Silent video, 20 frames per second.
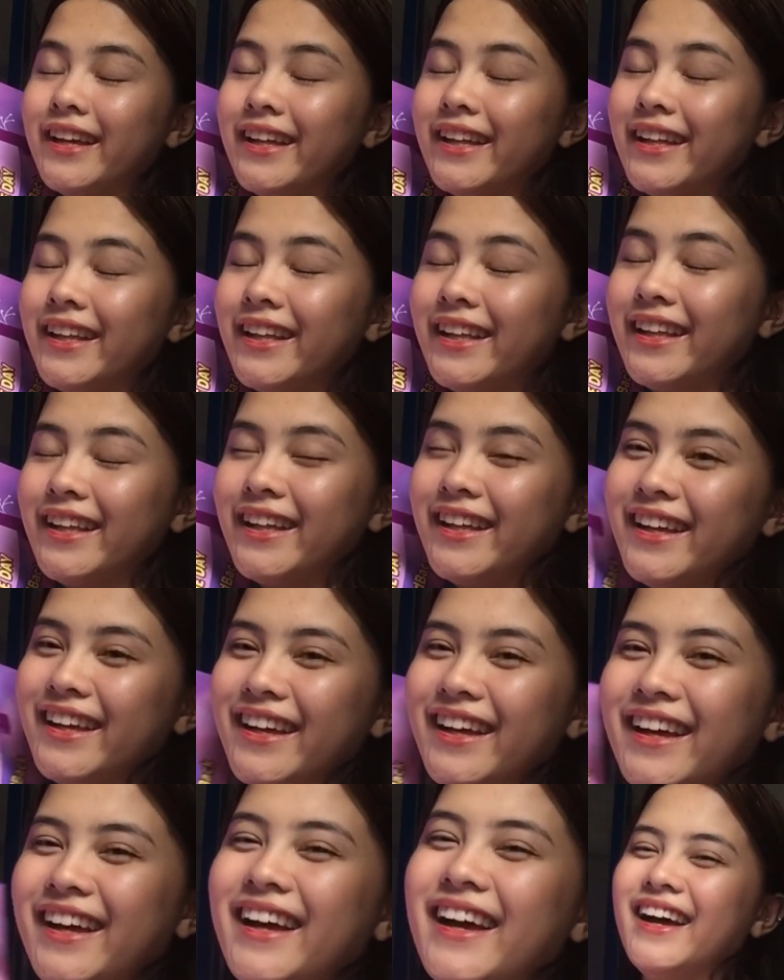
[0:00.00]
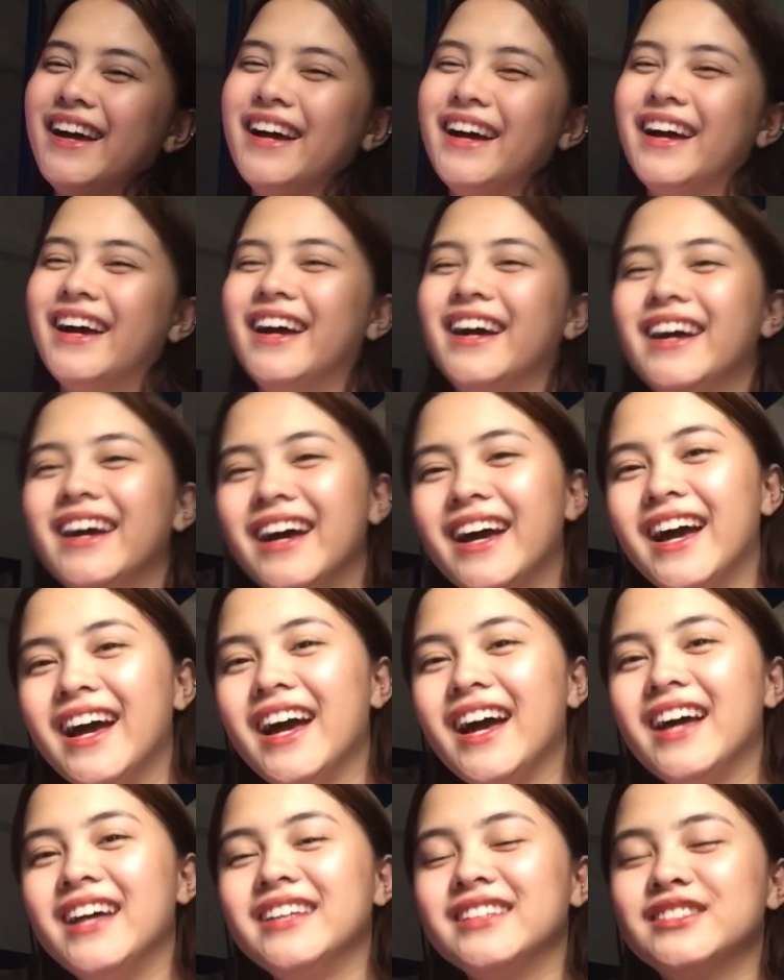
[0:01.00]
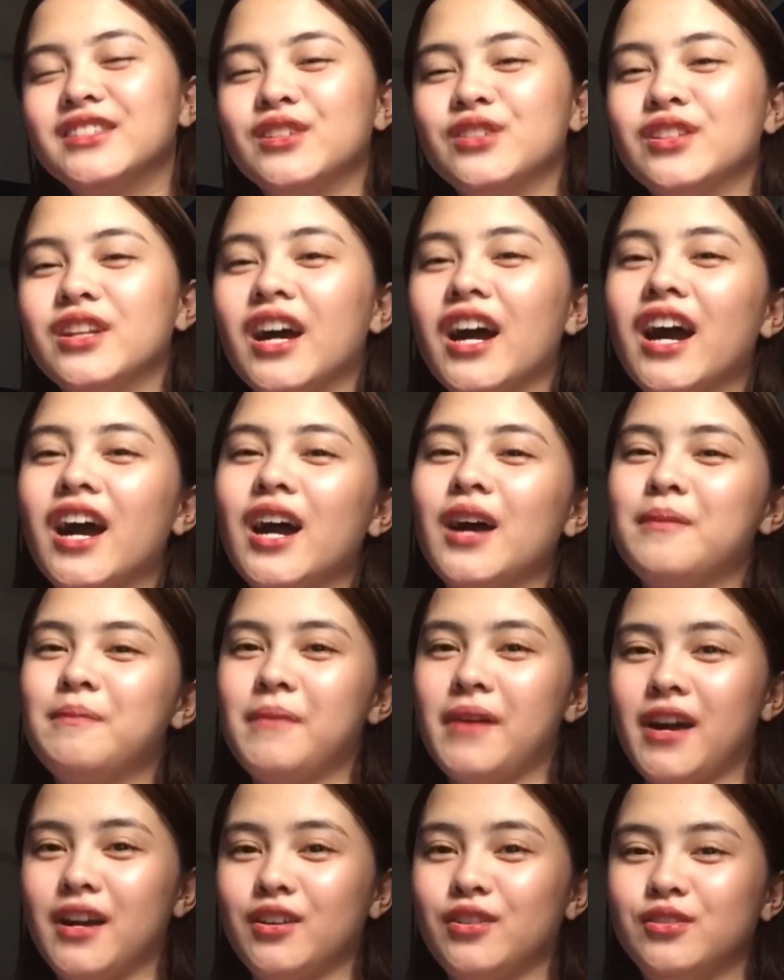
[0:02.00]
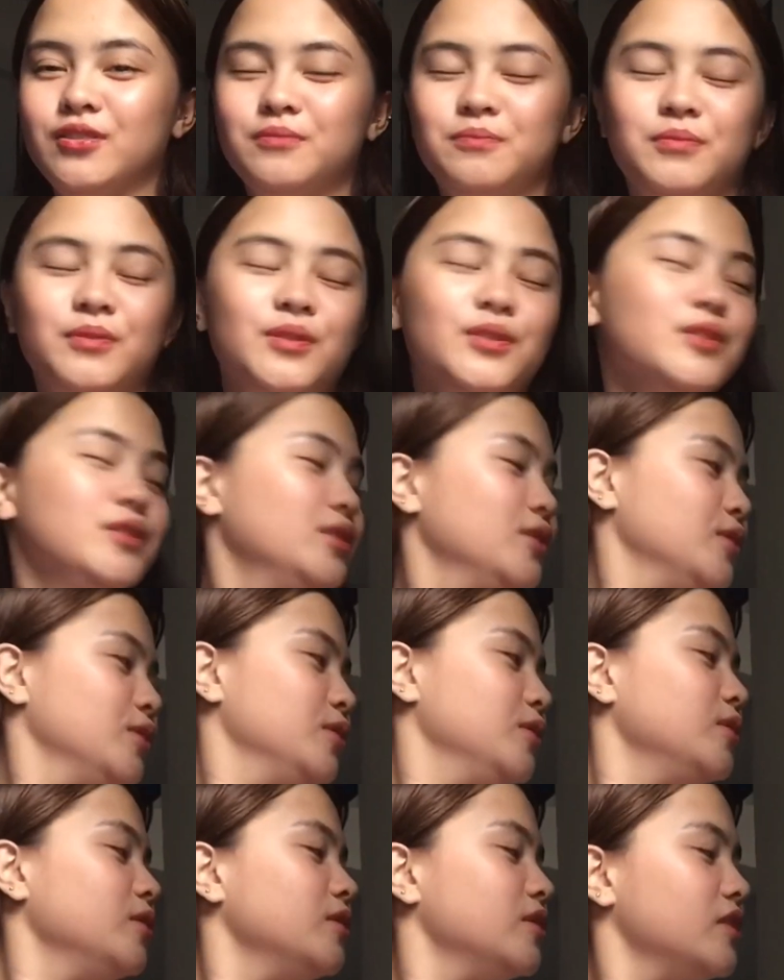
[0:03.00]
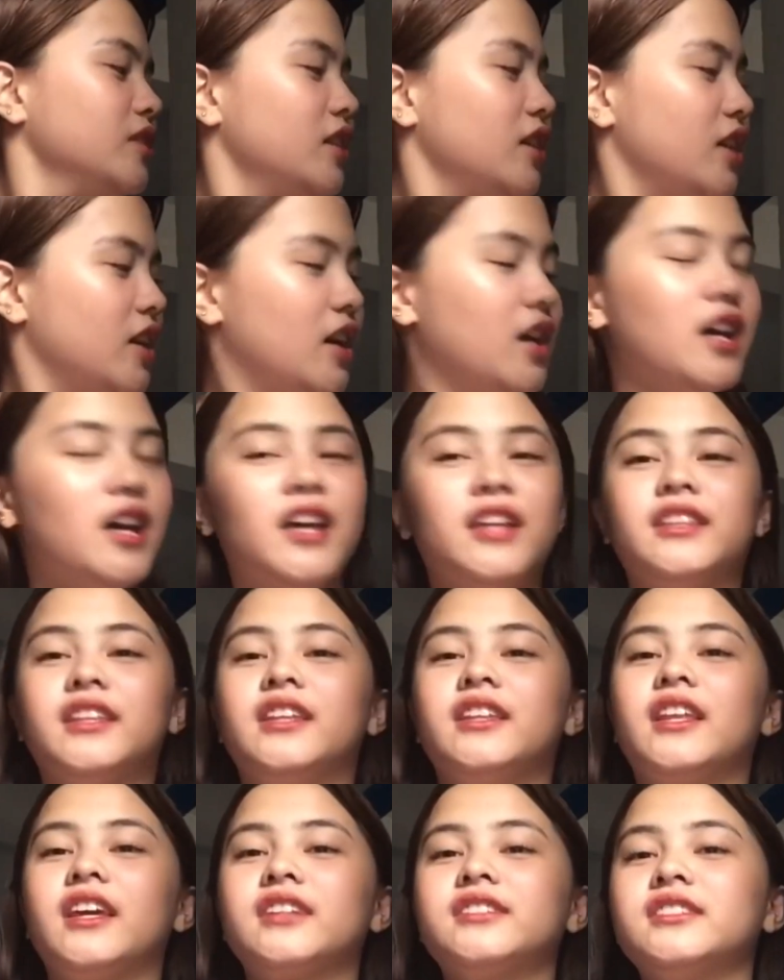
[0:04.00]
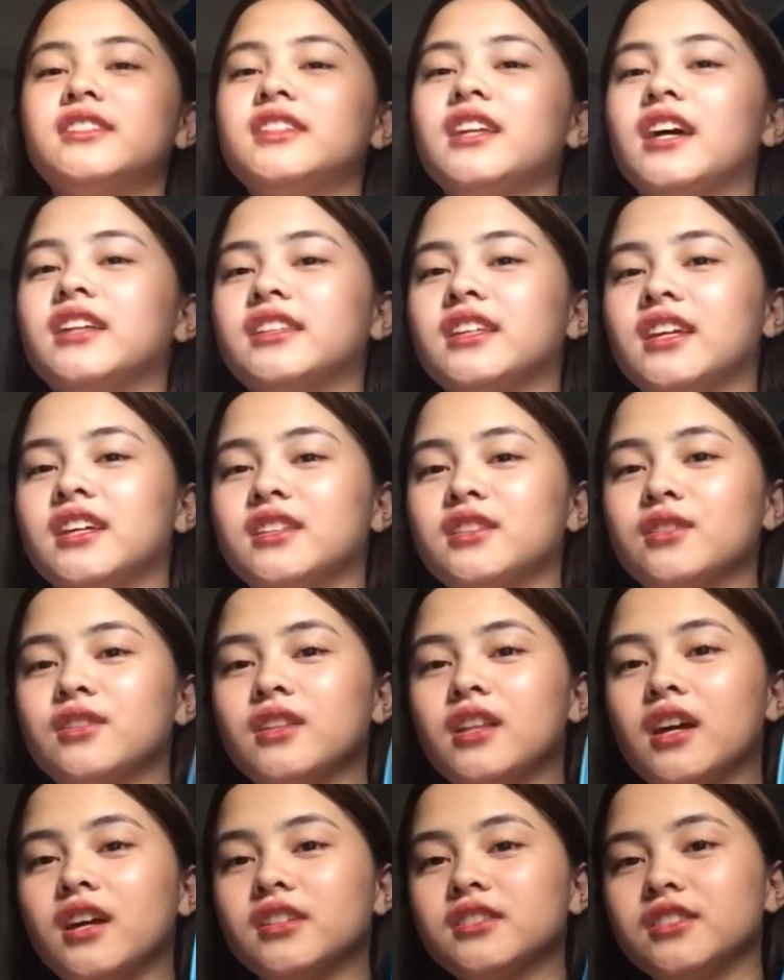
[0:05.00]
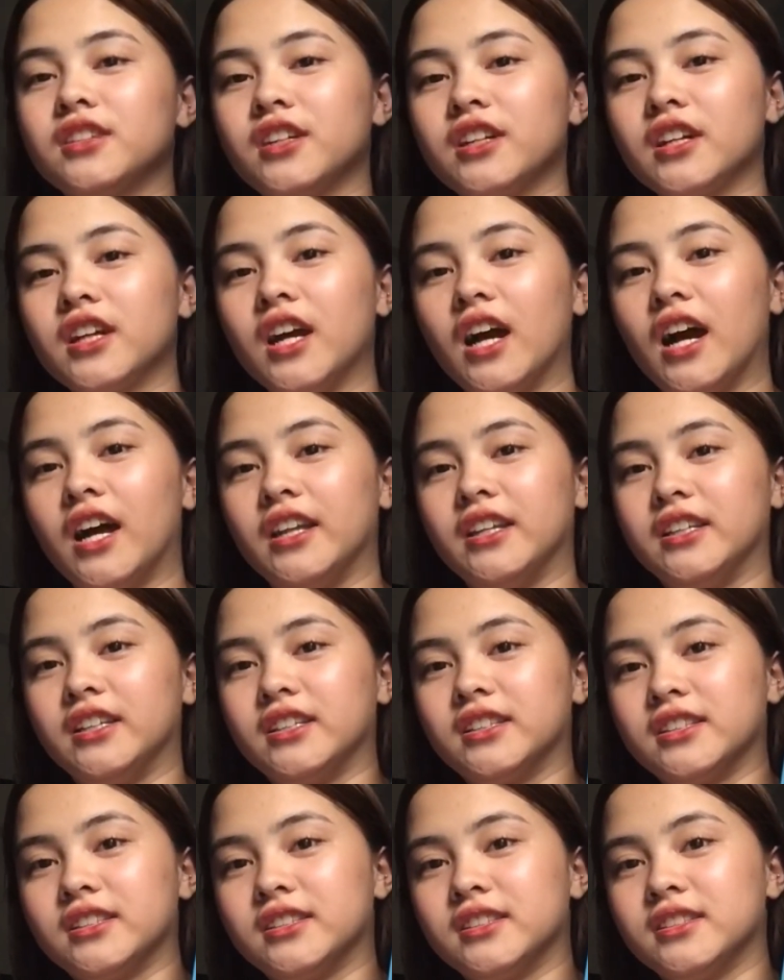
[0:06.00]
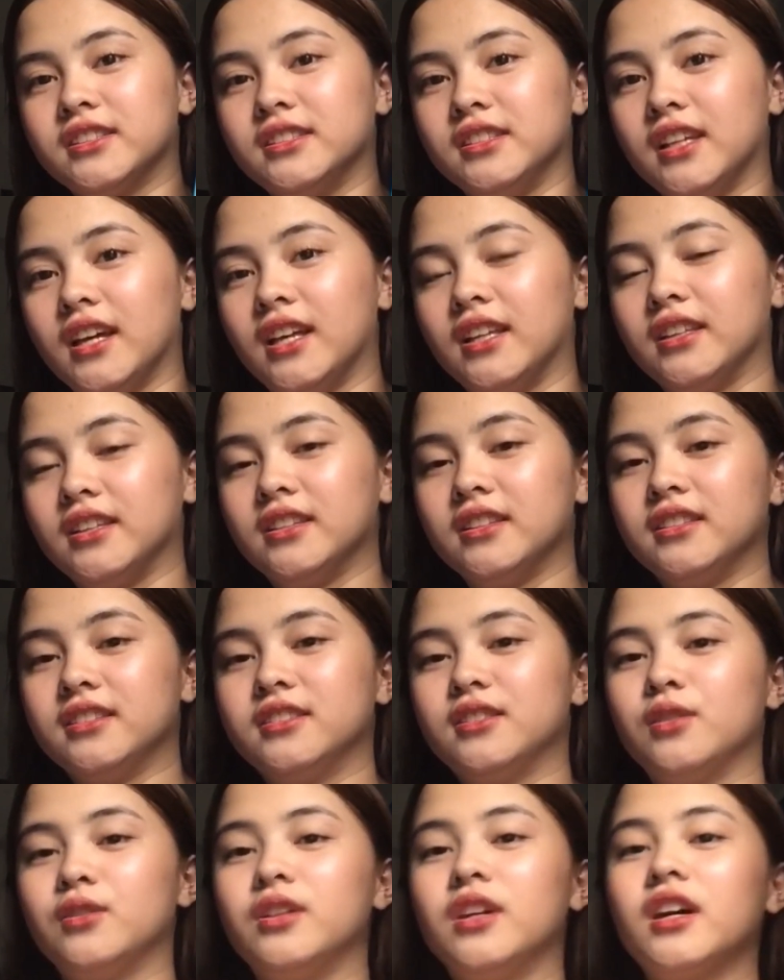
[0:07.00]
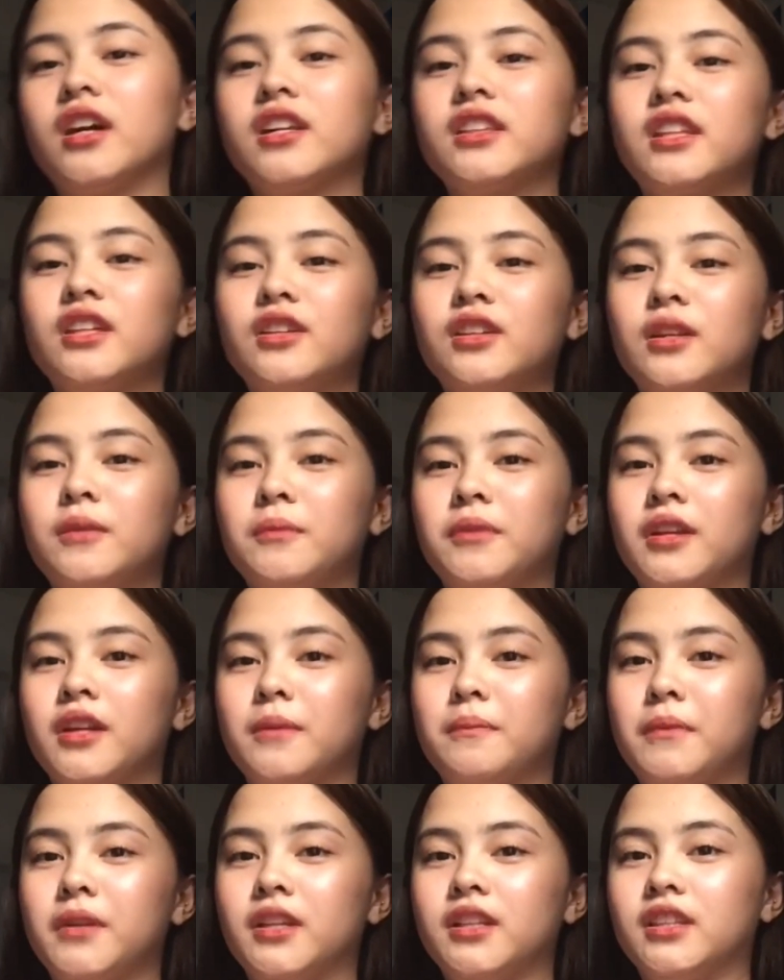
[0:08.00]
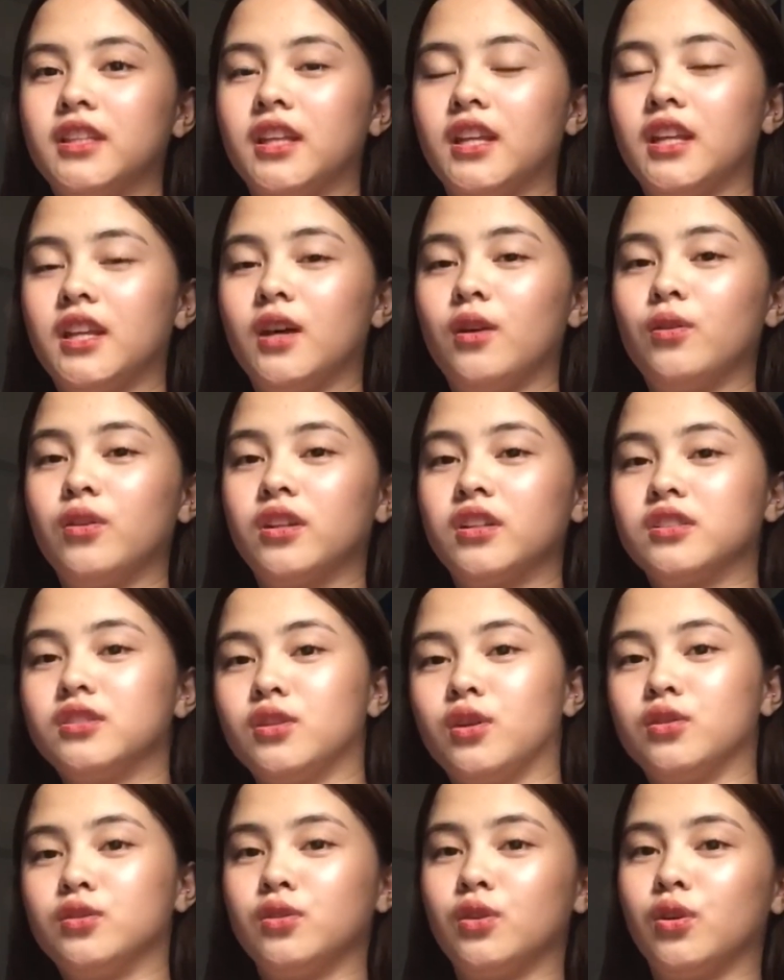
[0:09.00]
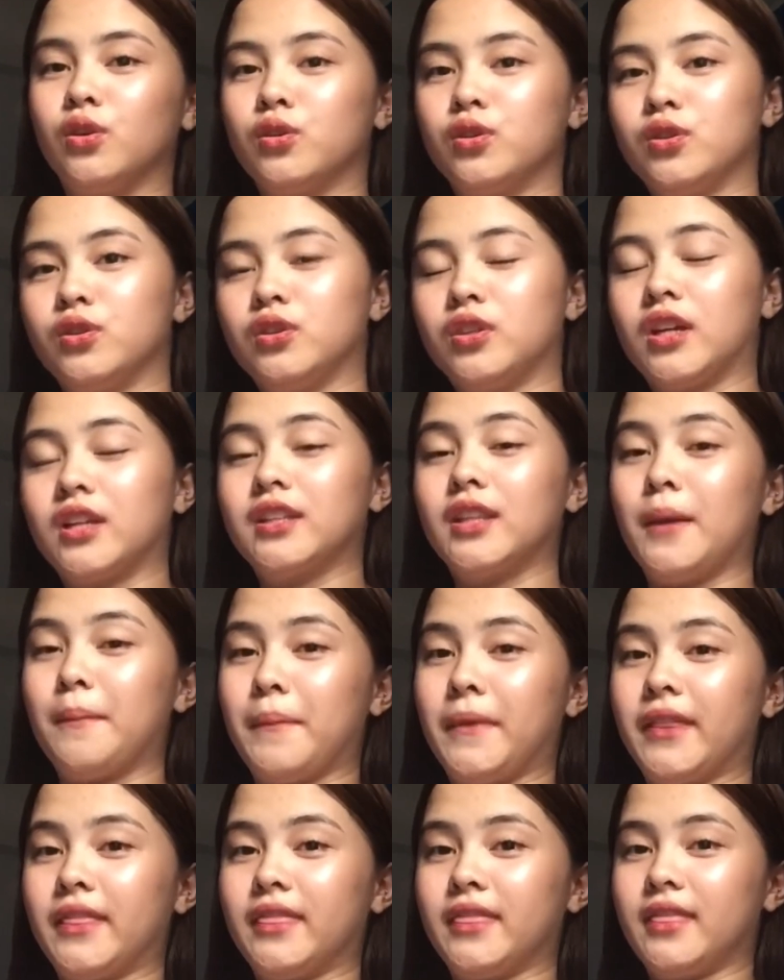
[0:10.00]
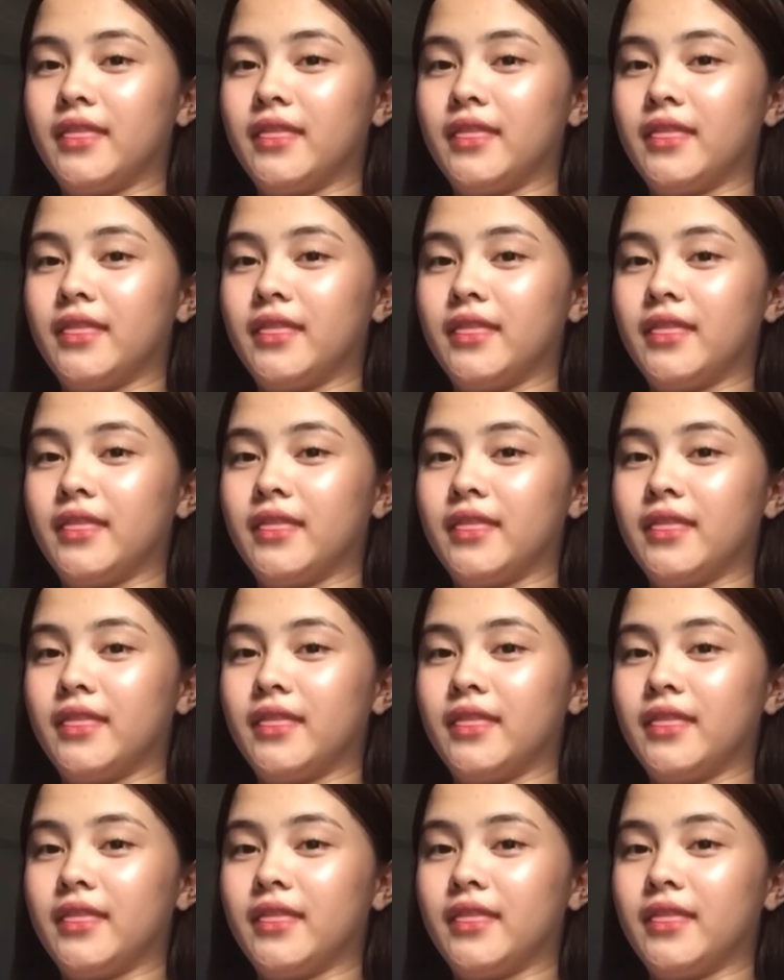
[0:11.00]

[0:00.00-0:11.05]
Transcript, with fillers: Ginagawa mo! So nakakapagod po, no? And the next na natin itong Lux Organics. Yan. So nakita nyo naman, nagbalik na rin ako ng soso, ng damit.